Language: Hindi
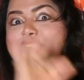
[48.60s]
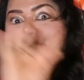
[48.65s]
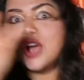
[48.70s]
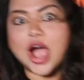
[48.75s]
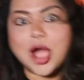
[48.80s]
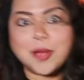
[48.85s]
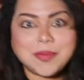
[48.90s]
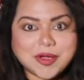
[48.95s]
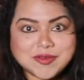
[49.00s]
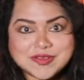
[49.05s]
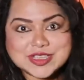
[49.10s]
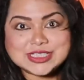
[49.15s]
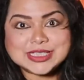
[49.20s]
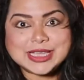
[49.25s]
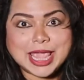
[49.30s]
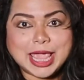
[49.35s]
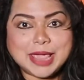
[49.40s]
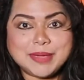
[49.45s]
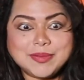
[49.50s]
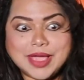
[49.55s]
टॉप ऑफ हिज
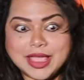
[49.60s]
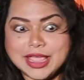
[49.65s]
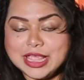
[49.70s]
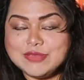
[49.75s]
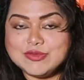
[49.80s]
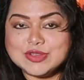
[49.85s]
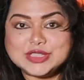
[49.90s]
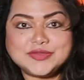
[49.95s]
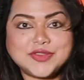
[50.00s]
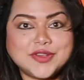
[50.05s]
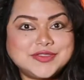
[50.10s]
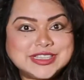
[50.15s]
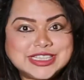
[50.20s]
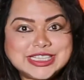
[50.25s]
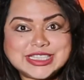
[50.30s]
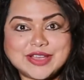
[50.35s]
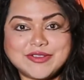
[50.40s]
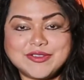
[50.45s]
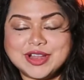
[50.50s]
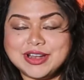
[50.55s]
गेम ही वॉज फिफ्टी
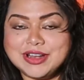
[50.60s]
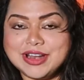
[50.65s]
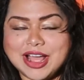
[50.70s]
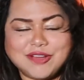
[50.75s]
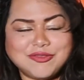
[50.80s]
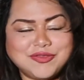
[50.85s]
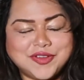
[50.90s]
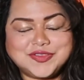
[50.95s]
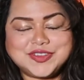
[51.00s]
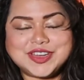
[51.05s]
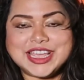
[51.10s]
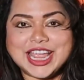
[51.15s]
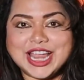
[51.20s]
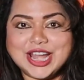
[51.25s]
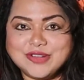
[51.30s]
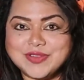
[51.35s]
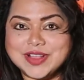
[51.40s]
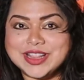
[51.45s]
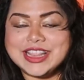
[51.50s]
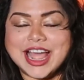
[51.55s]
सेवन फिफ्टी
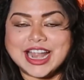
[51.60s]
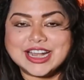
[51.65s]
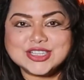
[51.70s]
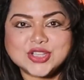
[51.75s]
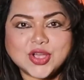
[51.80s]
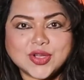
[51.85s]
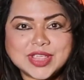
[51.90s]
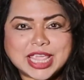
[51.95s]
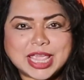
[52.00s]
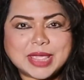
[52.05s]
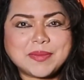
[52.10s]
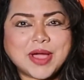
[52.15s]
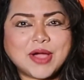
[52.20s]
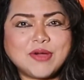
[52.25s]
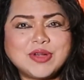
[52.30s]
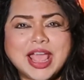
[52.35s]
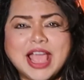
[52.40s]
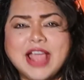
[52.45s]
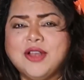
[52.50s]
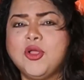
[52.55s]
एट वन दैट सॉन्ग केम
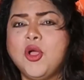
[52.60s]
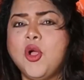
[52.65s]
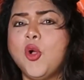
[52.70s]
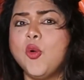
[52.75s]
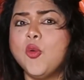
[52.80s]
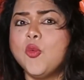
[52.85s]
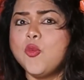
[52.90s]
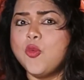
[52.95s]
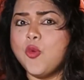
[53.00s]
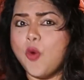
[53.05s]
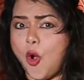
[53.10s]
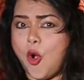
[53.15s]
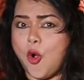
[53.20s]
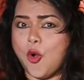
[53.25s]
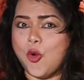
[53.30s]
आउट एंड वो